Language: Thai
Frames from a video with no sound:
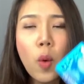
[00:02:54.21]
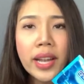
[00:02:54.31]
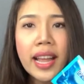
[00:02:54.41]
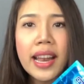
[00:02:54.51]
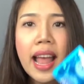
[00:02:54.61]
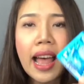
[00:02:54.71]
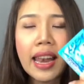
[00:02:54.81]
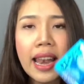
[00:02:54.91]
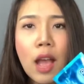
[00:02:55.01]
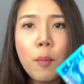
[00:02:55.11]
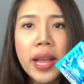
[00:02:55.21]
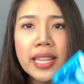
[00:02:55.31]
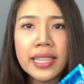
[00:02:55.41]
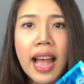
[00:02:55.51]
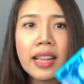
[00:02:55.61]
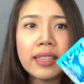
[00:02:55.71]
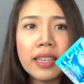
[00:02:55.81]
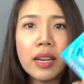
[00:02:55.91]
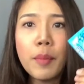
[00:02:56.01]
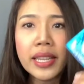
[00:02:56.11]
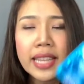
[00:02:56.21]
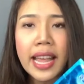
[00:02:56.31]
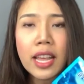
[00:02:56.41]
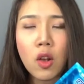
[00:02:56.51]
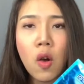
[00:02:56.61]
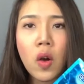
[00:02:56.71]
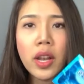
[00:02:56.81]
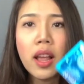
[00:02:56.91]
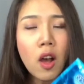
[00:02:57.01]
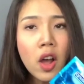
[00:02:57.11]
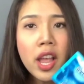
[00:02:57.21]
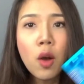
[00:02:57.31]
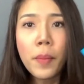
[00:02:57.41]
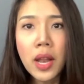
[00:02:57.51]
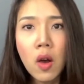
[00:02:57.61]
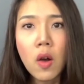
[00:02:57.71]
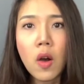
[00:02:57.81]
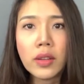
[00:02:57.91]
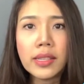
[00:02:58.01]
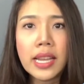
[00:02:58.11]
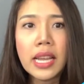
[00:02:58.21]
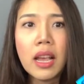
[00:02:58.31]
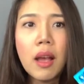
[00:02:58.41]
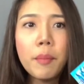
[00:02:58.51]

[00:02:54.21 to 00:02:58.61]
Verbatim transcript: วัดขนาดแล้วไปสั่งซื้อมาใส่ก่อนค่อยเอาไปลองของจริง